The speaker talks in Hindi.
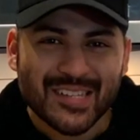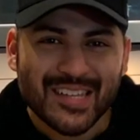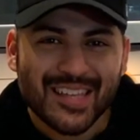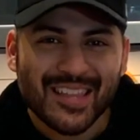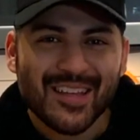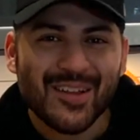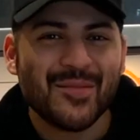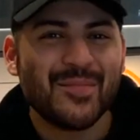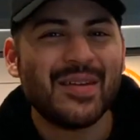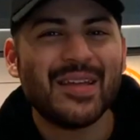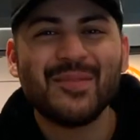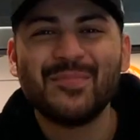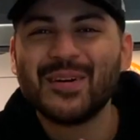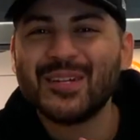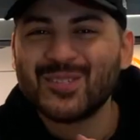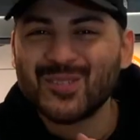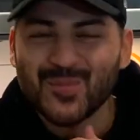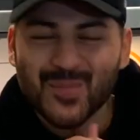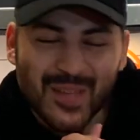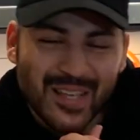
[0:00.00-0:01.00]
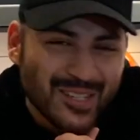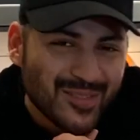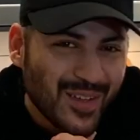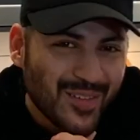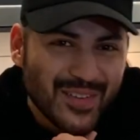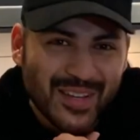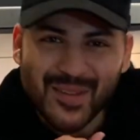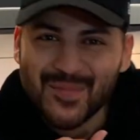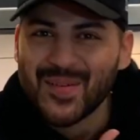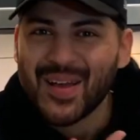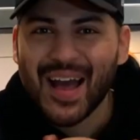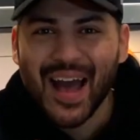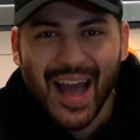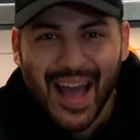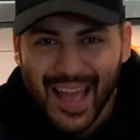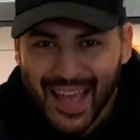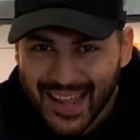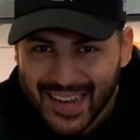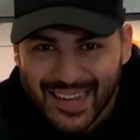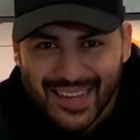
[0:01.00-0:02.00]
की तरह मेरे पास तो पी एस फाइव घर का
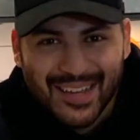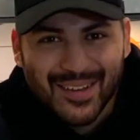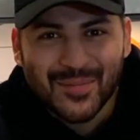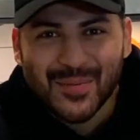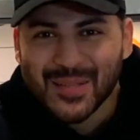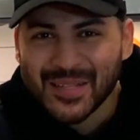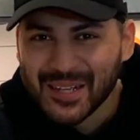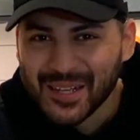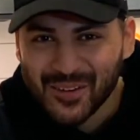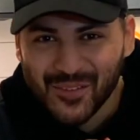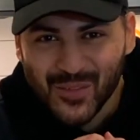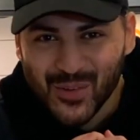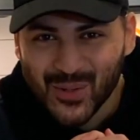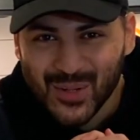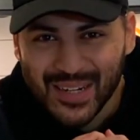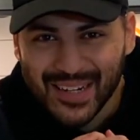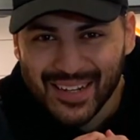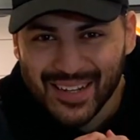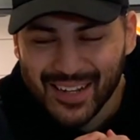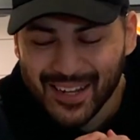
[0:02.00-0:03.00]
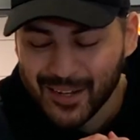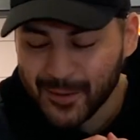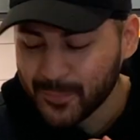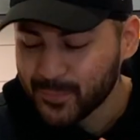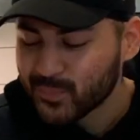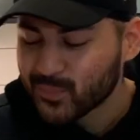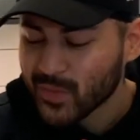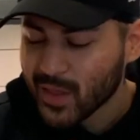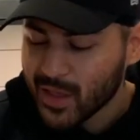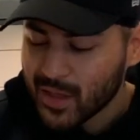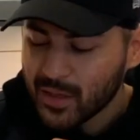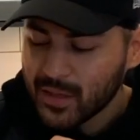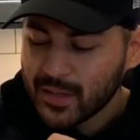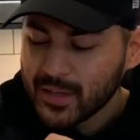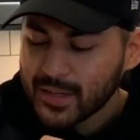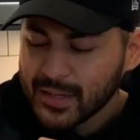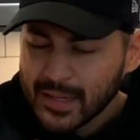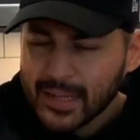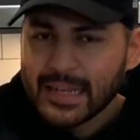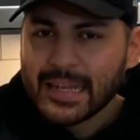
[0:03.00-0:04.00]
आया नहीं है अभी तक रिव्यू करने के
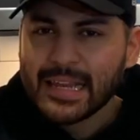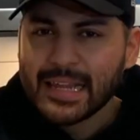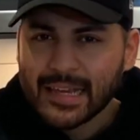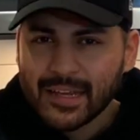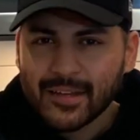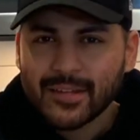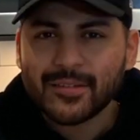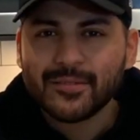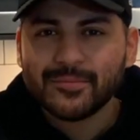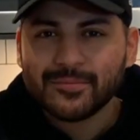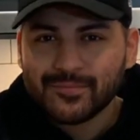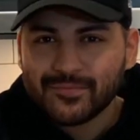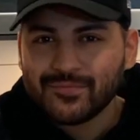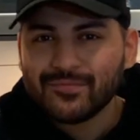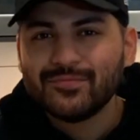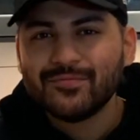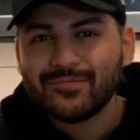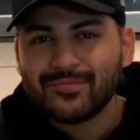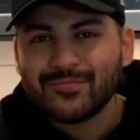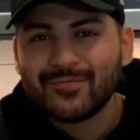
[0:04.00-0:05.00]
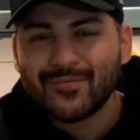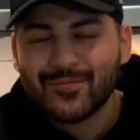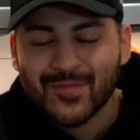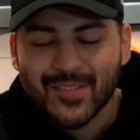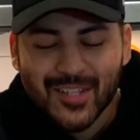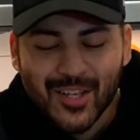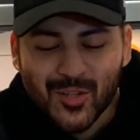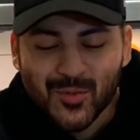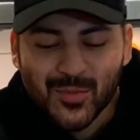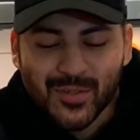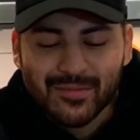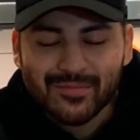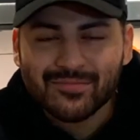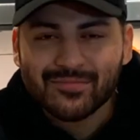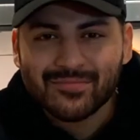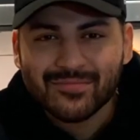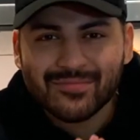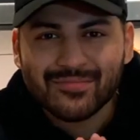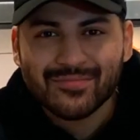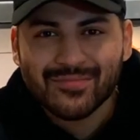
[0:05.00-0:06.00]
लिए लेकिन सच में
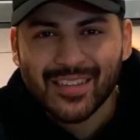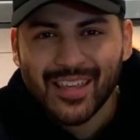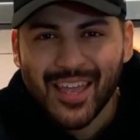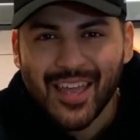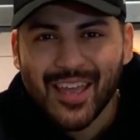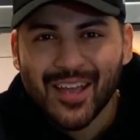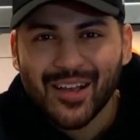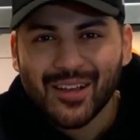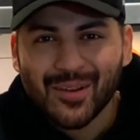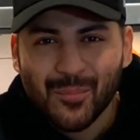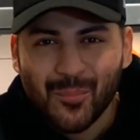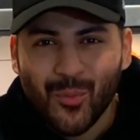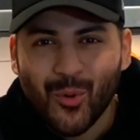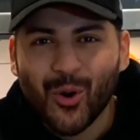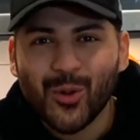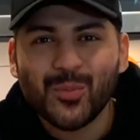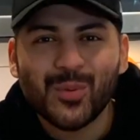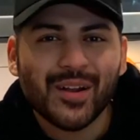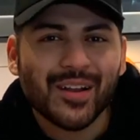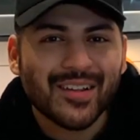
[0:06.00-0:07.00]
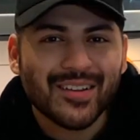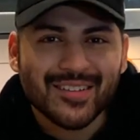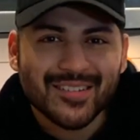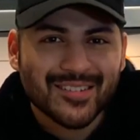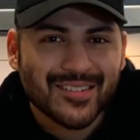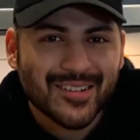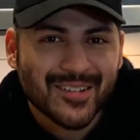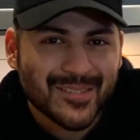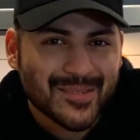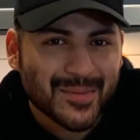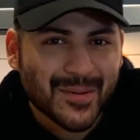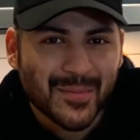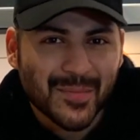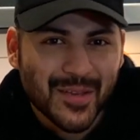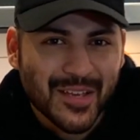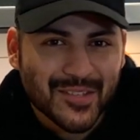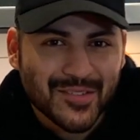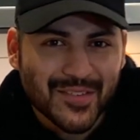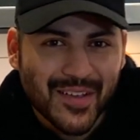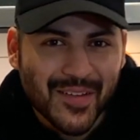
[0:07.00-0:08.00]
ये एक बहुत बड़ा रीज़न है इस बार पी
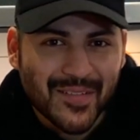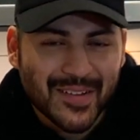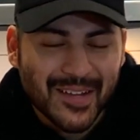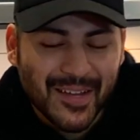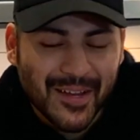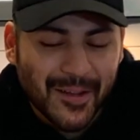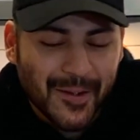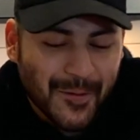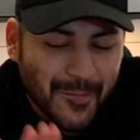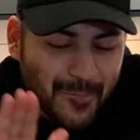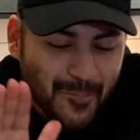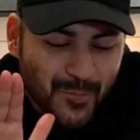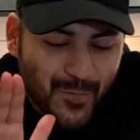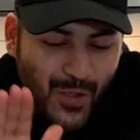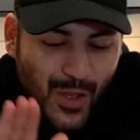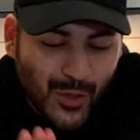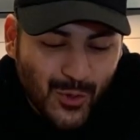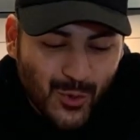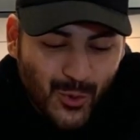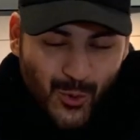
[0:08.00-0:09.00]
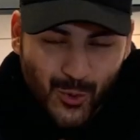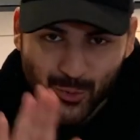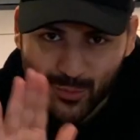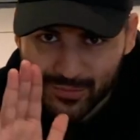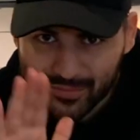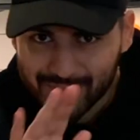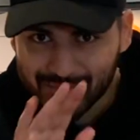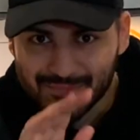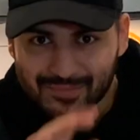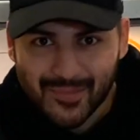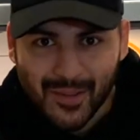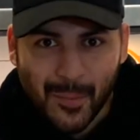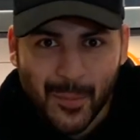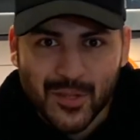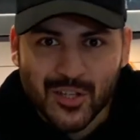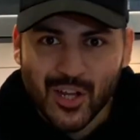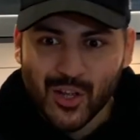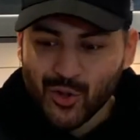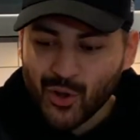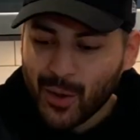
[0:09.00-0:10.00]
एस फाइव लेने का तो मैं
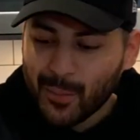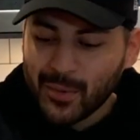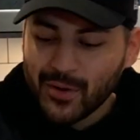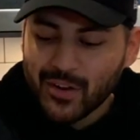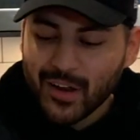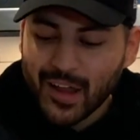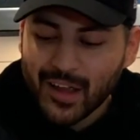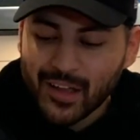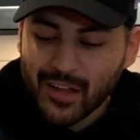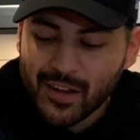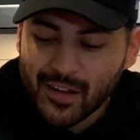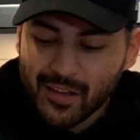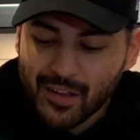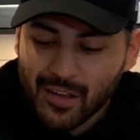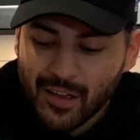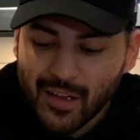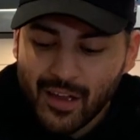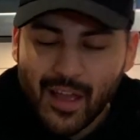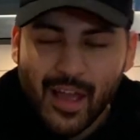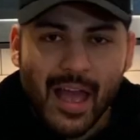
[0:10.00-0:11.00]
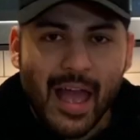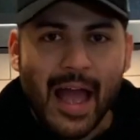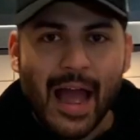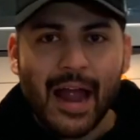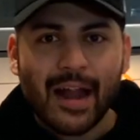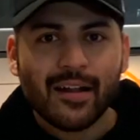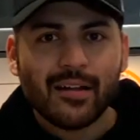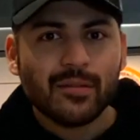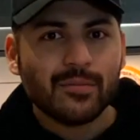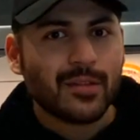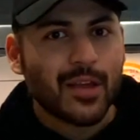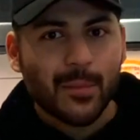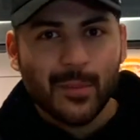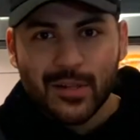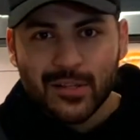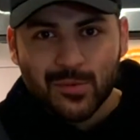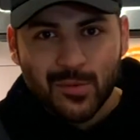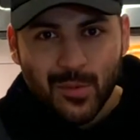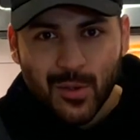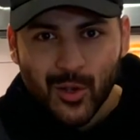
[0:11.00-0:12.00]
चाहता हूँ आप भी ट्राई करें एंड
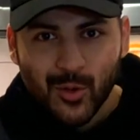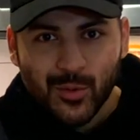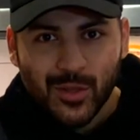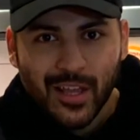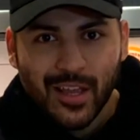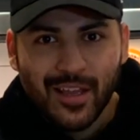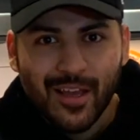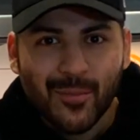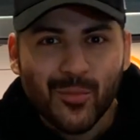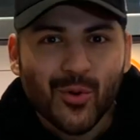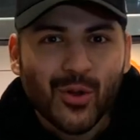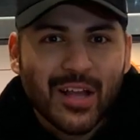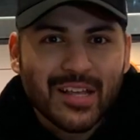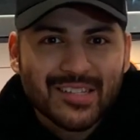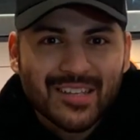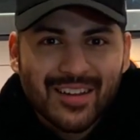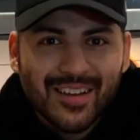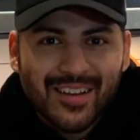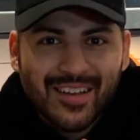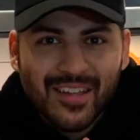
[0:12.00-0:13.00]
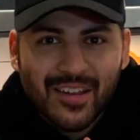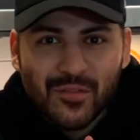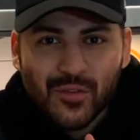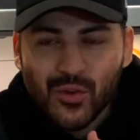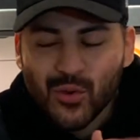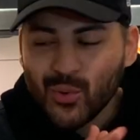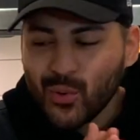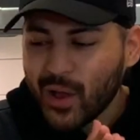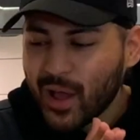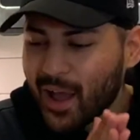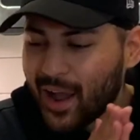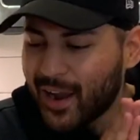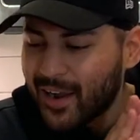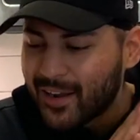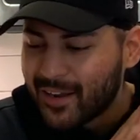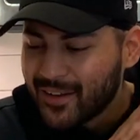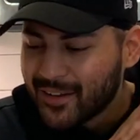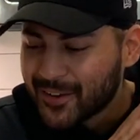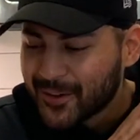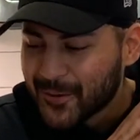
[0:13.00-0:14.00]
कमेंट्स में मेरे को बताइए आपको कैसा लगा रिव्यू एंड